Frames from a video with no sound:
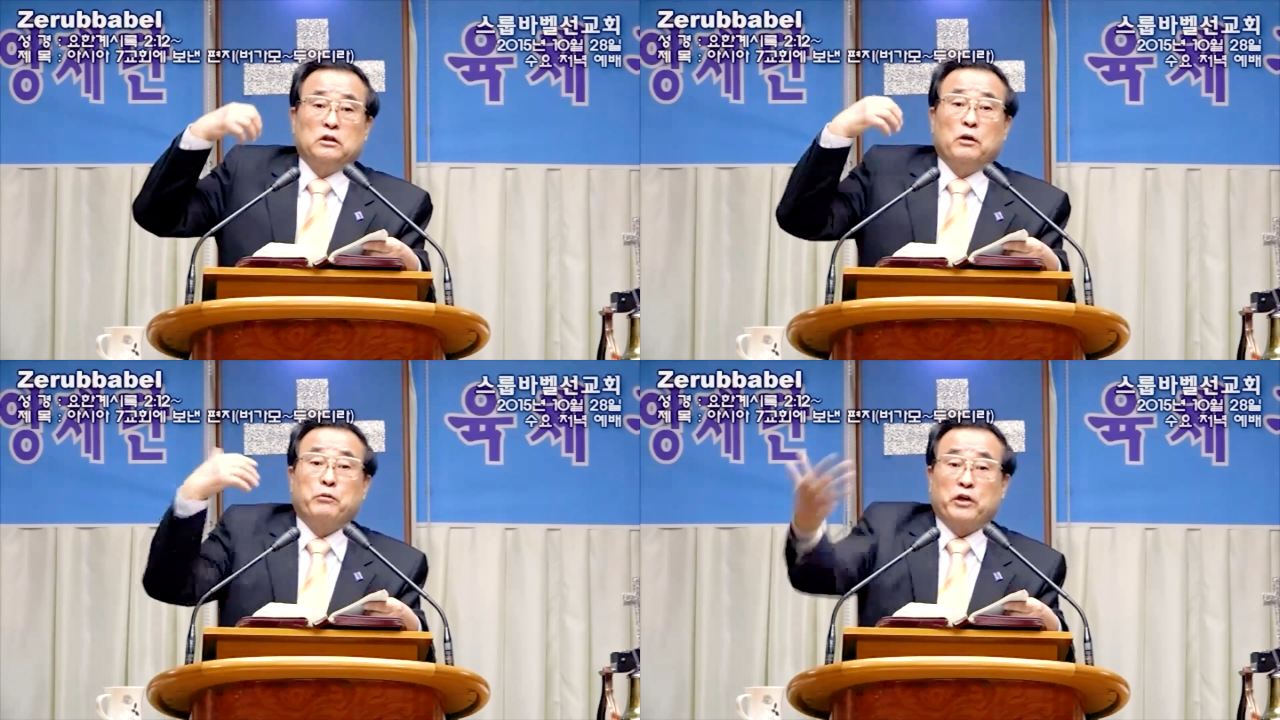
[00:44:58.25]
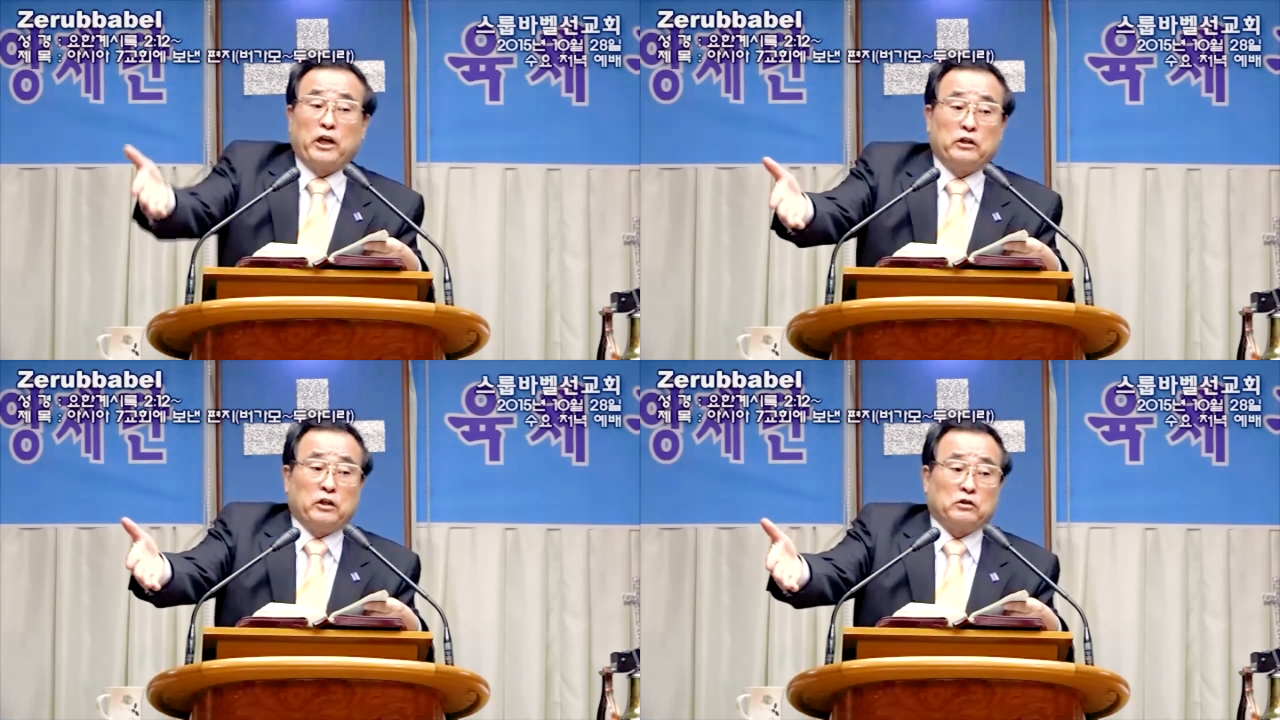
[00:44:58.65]

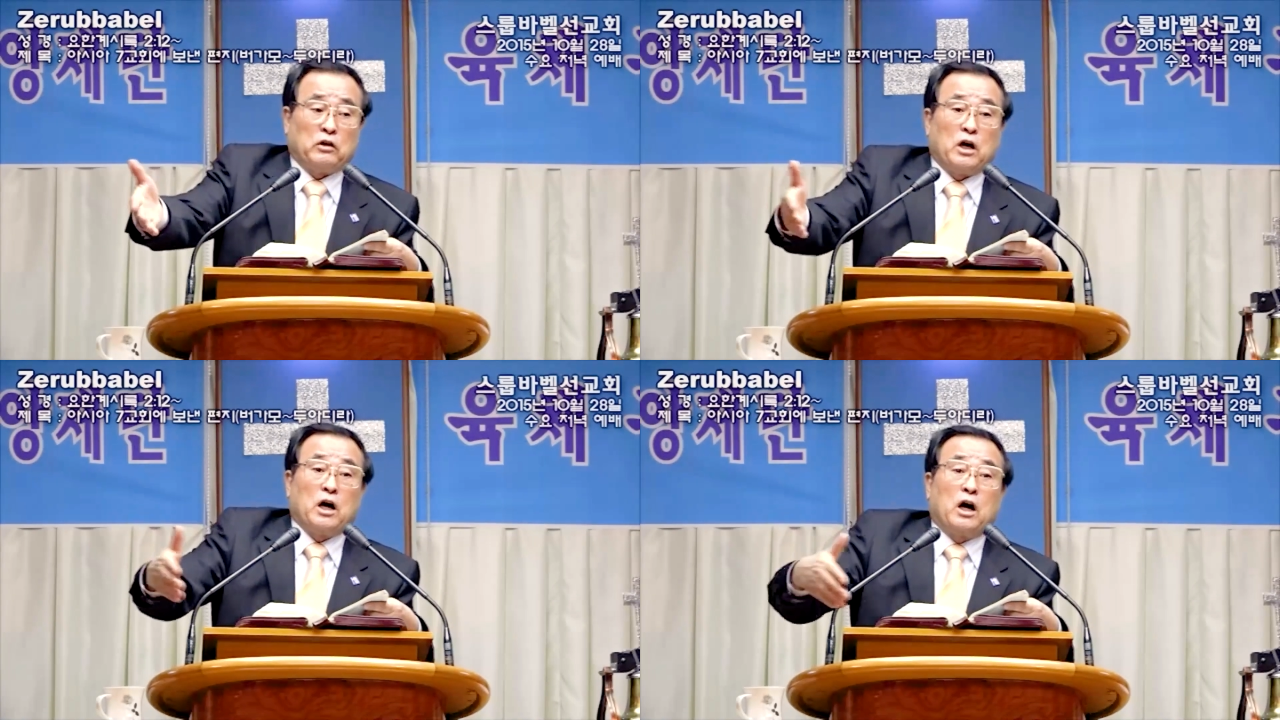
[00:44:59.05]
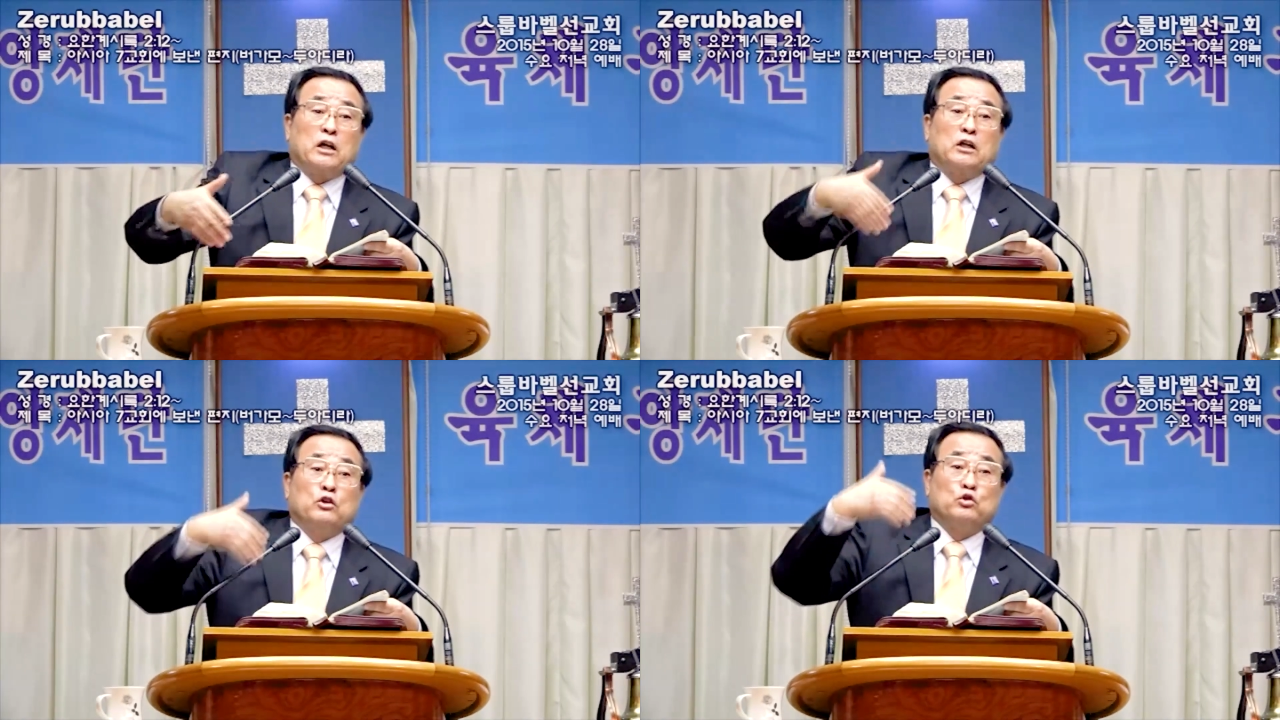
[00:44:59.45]
업그레이드해서
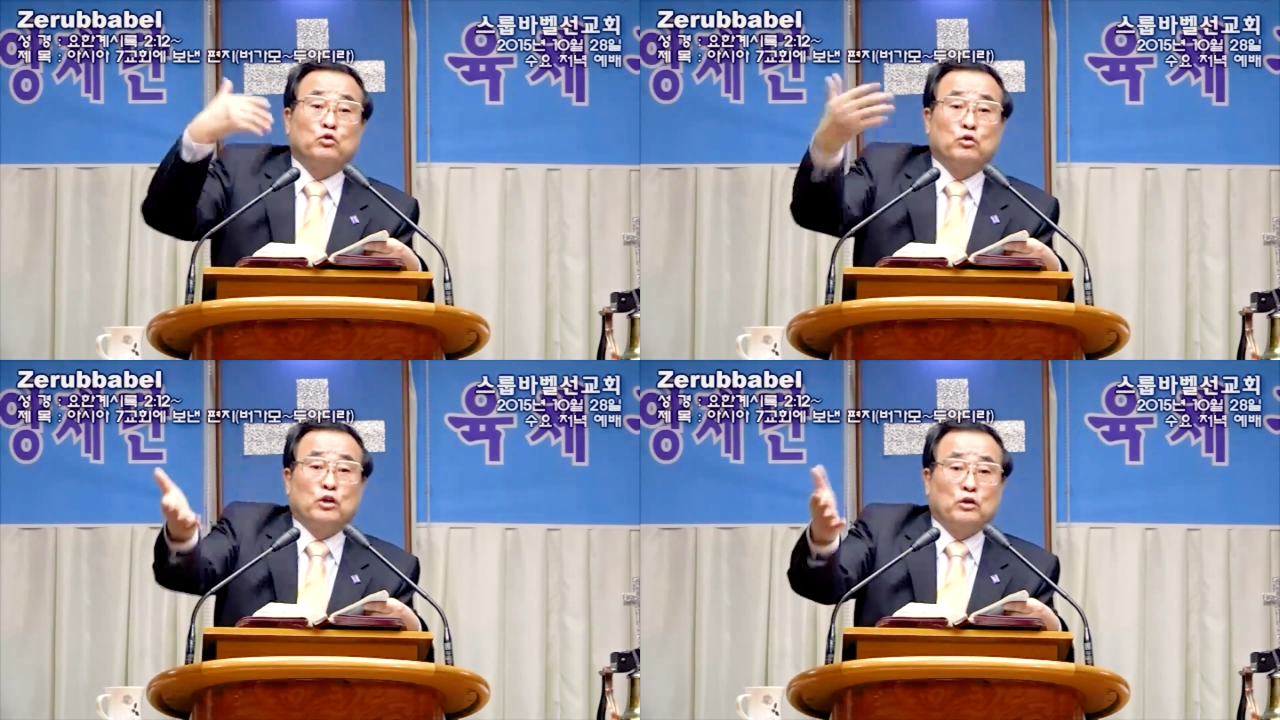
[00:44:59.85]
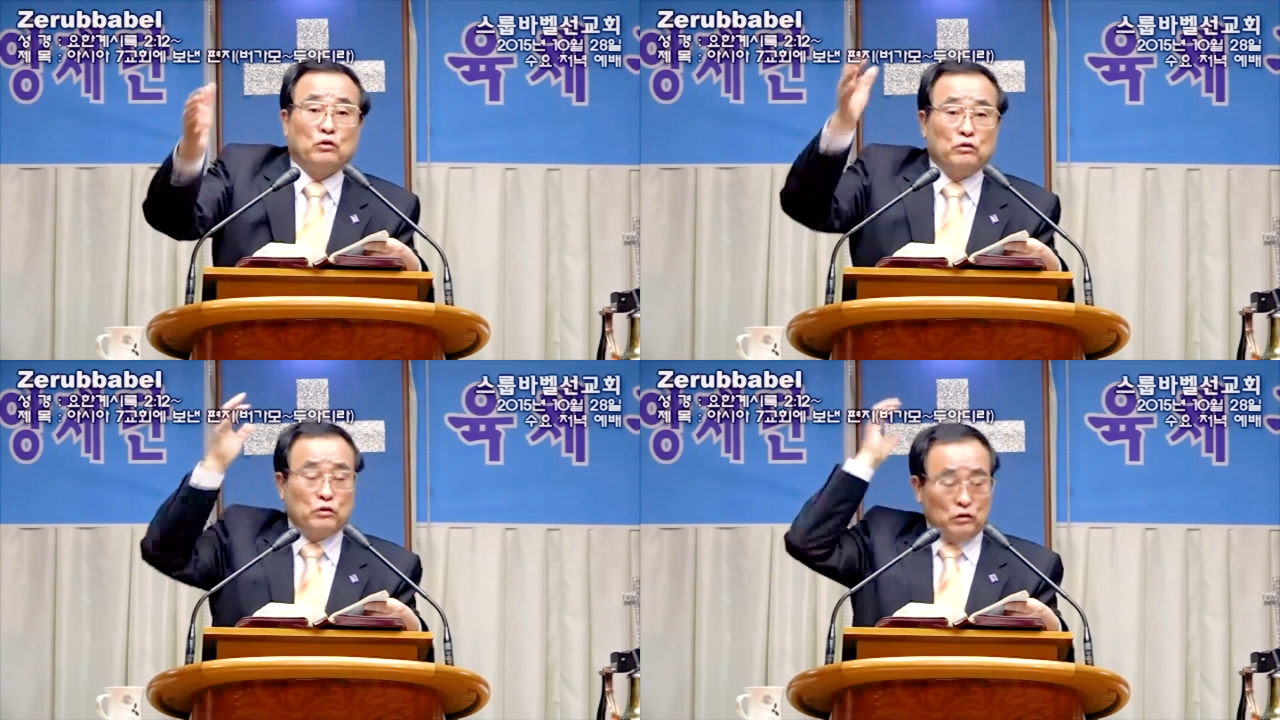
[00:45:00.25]
하나 더 주는 거예요.